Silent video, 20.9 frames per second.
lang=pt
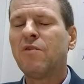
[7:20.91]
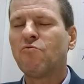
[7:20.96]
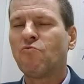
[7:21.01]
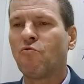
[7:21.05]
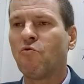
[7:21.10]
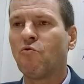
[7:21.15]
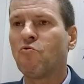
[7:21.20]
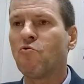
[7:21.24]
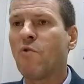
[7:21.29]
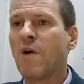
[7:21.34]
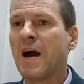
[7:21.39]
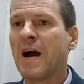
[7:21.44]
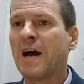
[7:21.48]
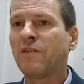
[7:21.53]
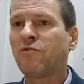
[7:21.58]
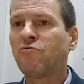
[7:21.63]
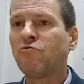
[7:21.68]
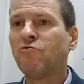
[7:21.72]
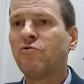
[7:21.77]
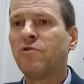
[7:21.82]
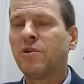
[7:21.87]
Com o
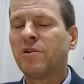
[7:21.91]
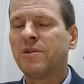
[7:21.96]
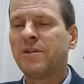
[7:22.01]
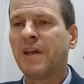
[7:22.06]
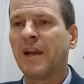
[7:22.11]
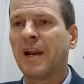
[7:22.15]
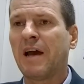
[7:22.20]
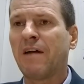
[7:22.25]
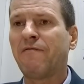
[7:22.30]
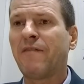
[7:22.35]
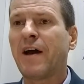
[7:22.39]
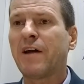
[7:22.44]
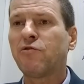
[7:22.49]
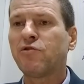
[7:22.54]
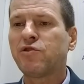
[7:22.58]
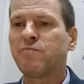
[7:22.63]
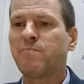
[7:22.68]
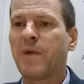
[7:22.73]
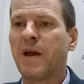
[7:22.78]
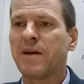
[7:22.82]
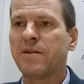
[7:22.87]
ato de lavar
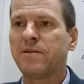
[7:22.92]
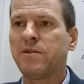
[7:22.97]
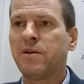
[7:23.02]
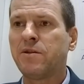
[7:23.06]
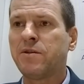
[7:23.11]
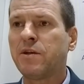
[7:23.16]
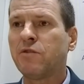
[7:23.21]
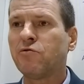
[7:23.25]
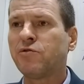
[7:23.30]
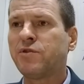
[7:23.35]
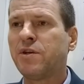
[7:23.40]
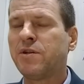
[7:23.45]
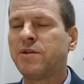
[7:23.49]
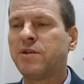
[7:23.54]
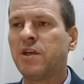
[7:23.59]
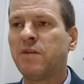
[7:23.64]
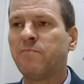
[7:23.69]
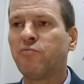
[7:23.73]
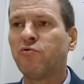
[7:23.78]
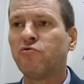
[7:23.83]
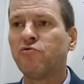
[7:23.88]
os pés de seus
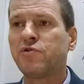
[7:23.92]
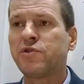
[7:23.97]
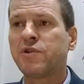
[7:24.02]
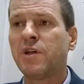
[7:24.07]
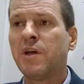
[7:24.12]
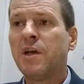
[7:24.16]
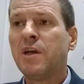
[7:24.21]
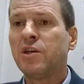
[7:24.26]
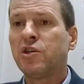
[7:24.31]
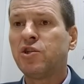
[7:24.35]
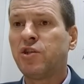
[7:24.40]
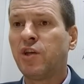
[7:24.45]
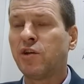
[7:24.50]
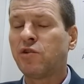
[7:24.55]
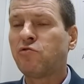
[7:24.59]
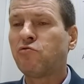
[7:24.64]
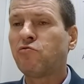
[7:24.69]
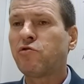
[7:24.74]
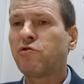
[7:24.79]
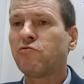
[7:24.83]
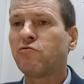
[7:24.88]
discípulos,
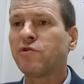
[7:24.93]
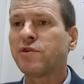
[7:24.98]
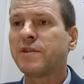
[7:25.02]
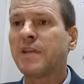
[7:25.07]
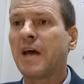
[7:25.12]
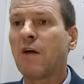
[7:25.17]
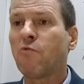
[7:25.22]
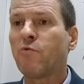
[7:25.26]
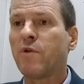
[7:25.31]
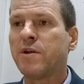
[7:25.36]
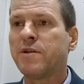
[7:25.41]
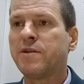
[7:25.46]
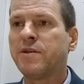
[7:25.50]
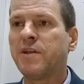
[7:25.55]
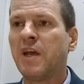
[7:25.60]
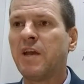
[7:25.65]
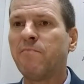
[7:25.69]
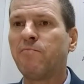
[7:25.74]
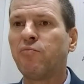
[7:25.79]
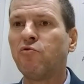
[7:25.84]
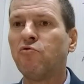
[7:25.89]
Jesus nos dá um
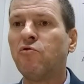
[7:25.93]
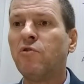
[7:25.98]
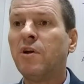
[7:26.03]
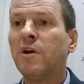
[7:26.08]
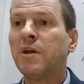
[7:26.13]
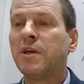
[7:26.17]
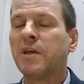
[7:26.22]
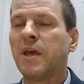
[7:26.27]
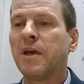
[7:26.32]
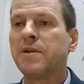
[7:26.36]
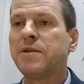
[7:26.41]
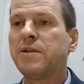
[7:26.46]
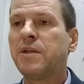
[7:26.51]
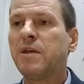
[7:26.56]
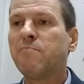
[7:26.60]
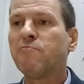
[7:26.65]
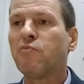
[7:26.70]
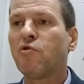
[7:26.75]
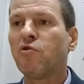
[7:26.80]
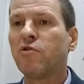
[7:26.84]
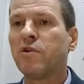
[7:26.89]
exemplo que
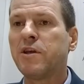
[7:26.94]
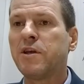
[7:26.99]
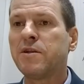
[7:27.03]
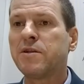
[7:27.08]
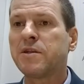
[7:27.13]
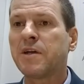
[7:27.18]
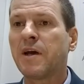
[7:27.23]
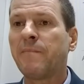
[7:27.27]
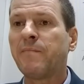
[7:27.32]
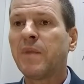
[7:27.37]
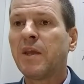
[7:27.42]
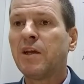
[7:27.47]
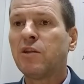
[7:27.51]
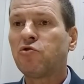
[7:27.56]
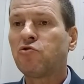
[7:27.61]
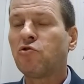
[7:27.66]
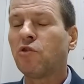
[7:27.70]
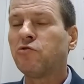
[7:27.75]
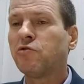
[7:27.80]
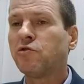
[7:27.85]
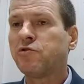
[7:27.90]
simboliza
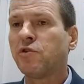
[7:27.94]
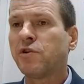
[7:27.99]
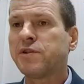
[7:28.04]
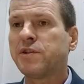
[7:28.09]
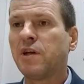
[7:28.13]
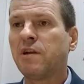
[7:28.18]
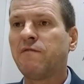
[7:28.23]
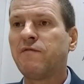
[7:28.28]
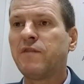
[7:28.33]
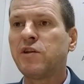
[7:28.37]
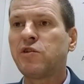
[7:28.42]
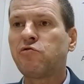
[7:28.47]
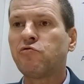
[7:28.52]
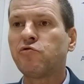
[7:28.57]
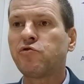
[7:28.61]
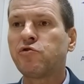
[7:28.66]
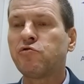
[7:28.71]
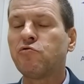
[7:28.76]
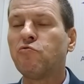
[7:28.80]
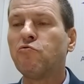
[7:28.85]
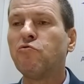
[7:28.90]
todos os
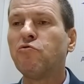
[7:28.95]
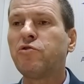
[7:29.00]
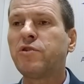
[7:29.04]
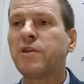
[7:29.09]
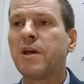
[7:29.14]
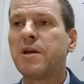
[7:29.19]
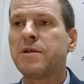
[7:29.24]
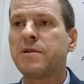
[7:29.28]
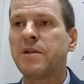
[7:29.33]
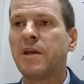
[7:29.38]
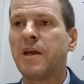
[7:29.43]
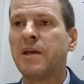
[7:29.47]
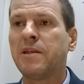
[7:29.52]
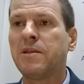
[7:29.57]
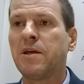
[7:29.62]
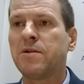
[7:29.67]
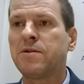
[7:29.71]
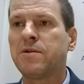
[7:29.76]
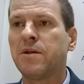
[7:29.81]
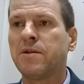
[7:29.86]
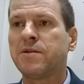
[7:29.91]
serviços úteis e
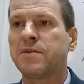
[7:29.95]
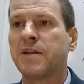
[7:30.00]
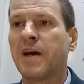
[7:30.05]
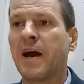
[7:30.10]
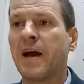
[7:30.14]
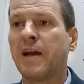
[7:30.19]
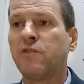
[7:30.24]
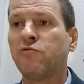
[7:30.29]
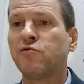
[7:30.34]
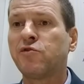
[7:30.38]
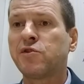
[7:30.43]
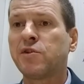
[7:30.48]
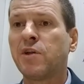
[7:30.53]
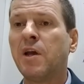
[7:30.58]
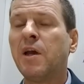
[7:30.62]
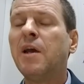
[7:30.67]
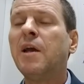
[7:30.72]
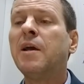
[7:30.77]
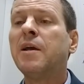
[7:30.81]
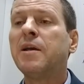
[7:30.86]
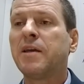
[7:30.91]
necessários
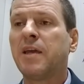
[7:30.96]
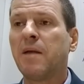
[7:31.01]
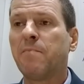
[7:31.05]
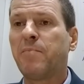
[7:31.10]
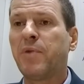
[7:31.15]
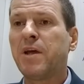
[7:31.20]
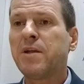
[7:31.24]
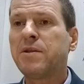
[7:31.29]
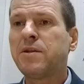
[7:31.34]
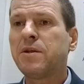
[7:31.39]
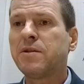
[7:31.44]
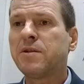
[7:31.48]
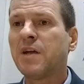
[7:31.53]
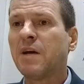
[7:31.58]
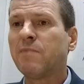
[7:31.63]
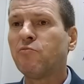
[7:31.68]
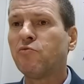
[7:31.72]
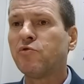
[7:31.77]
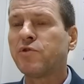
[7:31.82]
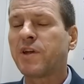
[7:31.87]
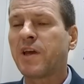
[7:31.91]
que
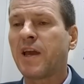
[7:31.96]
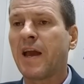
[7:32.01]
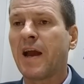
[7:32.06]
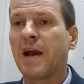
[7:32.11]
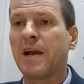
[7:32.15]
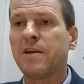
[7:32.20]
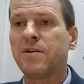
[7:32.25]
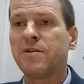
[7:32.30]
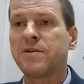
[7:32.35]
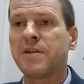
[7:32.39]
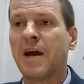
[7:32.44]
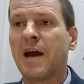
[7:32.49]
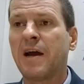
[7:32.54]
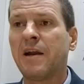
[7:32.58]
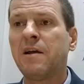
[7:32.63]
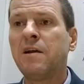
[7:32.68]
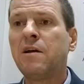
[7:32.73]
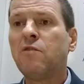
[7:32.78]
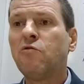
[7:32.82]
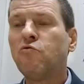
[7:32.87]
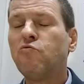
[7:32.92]
precisamos
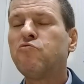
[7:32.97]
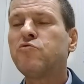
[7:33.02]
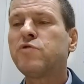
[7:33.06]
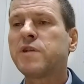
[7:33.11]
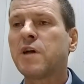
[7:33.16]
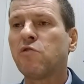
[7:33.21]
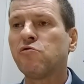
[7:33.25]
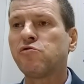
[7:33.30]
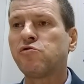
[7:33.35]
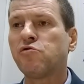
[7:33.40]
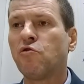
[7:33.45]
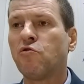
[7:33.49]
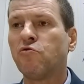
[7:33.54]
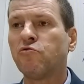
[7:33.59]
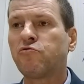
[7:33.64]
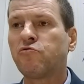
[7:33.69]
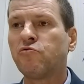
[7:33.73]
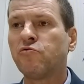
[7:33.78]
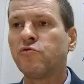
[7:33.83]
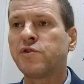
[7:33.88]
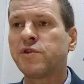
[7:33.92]
realizar uns aos
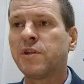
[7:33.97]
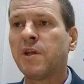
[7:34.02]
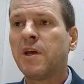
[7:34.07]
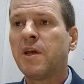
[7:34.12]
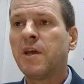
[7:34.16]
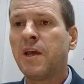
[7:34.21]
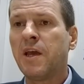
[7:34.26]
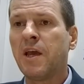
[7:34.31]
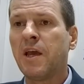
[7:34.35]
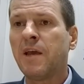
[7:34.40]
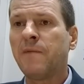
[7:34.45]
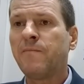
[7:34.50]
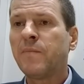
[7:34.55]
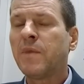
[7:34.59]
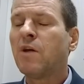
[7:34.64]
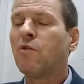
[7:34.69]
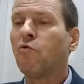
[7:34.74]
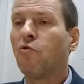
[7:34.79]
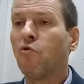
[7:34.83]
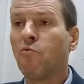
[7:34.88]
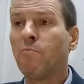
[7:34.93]
outros e,
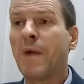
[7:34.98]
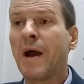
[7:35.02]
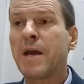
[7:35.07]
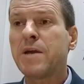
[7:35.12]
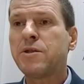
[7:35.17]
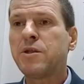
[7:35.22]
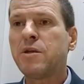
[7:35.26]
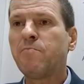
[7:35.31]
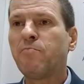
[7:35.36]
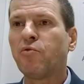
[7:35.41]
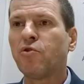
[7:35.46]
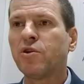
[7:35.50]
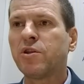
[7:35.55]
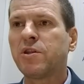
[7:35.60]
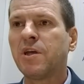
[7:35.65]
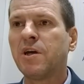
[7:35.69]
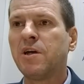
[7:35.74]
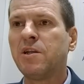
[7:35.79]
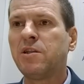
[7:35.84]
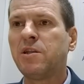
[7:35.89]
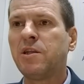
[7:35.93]
o mais
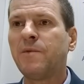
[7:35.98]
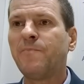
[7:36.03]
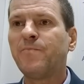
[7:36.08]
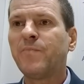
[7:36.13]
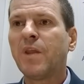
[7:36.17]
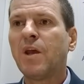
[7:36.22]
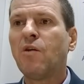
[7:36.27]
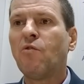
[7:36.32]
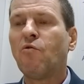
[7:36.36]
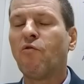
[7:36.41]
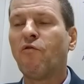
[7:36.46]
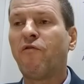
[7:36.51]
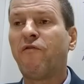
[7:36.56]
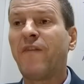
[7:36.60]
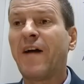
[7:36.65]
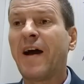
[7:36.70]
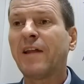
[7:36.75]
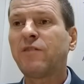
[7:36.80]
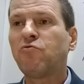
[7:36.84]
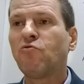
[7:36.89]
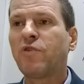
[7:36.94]
importante, o
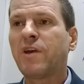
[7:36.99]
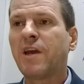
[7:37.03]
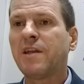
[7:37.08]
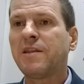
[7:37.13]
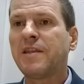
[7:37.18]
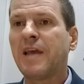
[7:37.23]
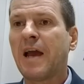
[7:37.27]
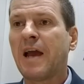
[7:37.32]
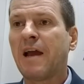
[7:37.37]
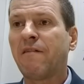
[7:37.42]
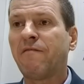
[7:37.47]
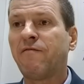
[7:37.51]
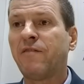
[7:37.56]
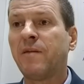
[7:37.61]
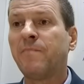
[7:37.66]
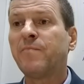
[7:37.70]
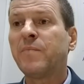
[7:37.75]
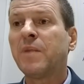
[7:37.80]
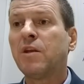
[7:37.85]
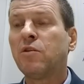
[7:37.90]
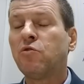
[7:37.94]
fato que
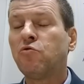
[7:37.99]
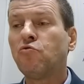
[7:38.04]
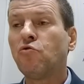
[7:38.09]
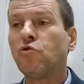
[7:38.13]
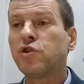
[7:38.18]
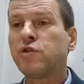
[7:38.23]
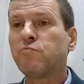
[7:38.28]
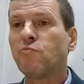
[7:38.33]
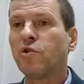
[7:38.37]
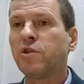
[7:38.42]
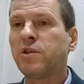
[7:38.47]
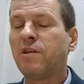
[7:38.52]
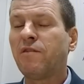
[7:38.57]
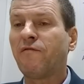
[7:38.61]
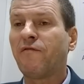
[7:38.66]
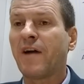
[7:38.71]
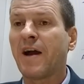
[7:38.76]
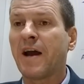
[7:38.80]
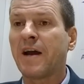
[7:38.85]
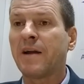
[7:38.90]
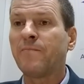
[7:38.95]
deve nos
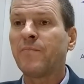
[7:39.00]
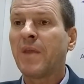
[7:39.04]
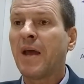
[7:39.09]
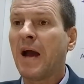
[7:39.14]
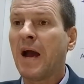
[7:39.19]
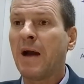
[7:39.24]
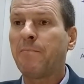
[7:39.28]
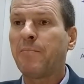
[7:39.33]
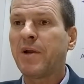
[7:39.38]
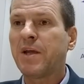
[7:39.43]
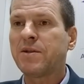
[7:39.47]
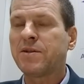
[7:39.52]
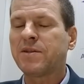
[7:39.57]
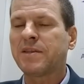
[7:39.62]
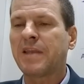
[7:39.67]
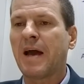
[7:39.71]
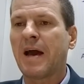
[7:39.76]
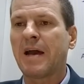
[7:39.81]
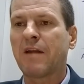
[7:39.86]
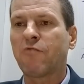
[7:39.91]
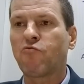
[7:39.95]
motivar a
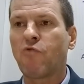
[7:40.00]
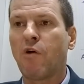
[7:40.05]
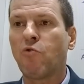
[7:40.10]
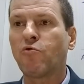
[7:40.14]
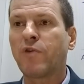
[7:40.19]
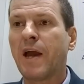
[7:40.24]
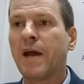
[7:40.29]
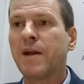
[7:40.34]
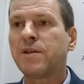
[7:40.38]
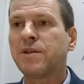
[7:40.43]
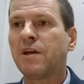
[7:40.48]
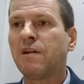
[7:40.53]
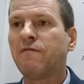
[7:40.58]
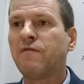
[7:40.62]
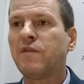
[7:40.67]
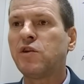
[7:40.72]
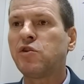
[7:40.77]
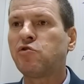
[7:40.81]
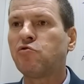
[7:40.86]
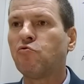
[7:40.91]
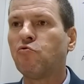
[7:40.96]
prestar qualquer
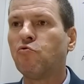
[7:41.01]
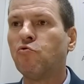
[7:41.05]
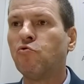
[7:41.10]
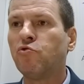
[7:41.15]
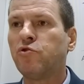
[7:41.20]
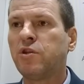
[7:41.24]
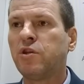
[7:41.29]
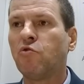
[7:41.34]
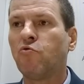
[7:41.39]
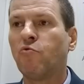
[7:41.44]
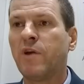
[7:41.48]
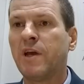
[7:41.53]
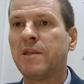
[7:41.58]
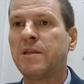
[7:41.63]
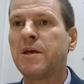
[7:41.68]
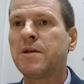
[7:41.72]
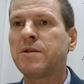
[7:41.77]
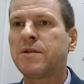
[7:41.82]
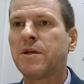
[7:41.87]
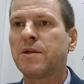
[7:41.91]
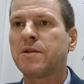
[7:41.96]
serviço útil e
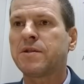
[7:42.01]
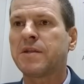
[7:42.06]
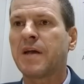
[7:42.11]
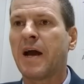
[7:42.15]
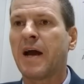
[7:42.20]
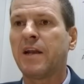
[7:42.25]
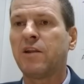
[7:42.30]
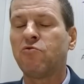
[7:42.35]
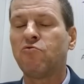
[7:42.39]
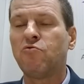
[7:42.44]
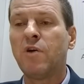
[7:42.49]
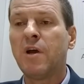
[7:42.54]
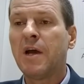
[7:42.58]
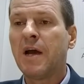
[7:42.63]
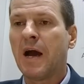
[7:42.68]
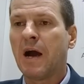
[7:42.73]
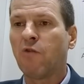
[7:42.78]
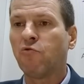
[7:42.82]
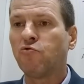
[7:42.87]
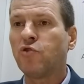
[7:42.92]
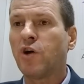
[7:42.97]
necessário
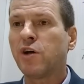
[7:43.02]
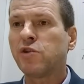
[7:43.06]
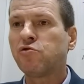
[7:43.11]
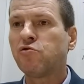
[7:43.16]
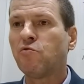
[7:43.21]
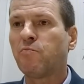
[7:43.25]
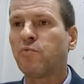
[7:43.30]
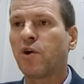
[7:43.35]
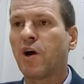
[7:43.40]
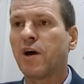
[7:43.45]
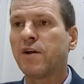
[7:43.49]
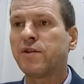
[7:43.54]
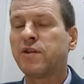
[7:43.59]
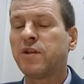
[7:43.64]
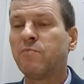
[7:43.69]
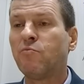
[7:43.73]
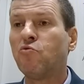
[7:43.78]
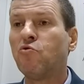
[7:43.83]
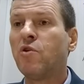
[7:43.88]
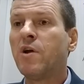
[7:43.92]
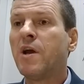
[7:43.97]
ao nosso
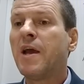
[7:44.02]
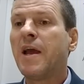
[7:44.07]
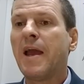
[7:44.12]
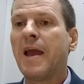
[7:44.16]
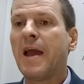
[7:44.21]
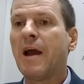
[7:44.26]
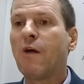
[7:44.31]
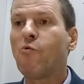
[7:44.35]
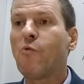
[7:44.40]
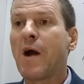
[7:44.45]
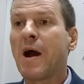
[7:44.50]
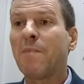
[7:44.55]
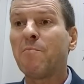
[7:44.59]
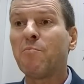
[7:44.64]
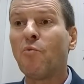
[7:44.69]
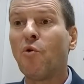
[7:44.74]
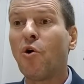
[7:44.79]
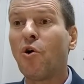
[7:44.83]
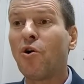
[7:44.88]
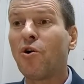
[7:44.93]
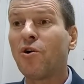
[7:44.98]
próximo é o
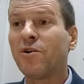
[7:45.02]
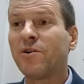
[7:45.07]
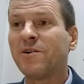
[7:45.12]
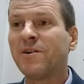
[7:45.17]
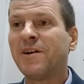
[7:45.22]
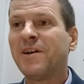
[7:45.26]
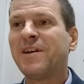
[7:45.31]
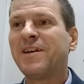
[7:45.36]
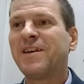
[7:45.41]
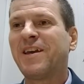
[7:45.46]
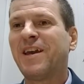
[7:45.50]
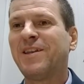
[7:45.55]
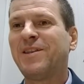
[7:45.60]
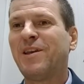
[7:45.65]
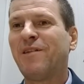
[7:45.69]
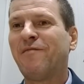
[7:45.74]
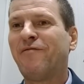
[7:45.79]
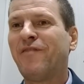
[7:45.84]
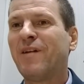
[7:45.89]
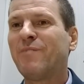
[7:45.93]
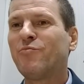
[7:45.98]
amor que
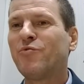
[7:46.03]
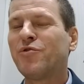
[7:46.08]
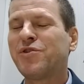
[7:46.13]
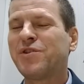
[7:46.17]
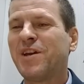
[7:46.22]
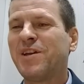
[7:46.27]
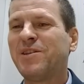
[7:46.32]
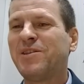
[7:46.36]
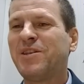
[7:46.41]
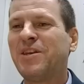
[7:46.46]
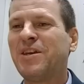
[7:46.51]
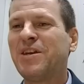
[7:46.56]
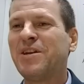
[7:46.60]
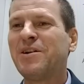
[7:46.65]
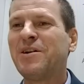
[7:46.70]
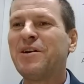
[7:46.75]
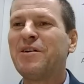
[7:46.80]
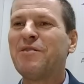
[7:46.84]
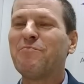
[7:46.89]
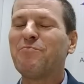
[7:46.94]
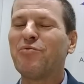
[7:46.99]
devemos sentir
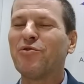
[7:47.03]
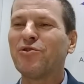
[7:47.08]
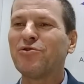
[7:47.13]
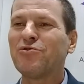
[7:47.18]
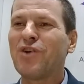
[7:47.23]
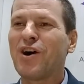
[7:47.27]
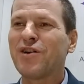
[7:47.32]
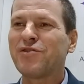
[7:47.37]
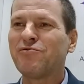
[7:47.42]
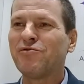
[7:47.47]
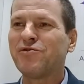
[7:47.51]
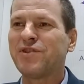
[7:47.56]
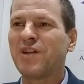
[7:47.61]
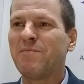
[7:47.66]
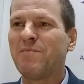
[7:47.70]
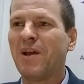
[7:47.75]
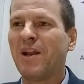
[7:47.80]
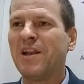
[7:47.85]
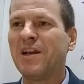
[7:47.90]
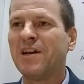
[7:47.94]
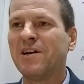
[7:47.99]
por nosso
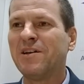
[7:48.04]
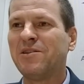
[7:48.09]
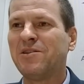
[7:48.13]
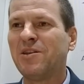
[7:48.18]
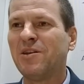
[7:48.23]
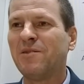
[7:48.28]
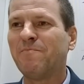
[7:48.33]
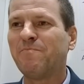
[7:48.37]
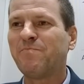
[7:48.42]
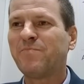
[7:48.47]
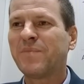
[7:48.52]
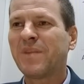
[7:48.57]
semelhante.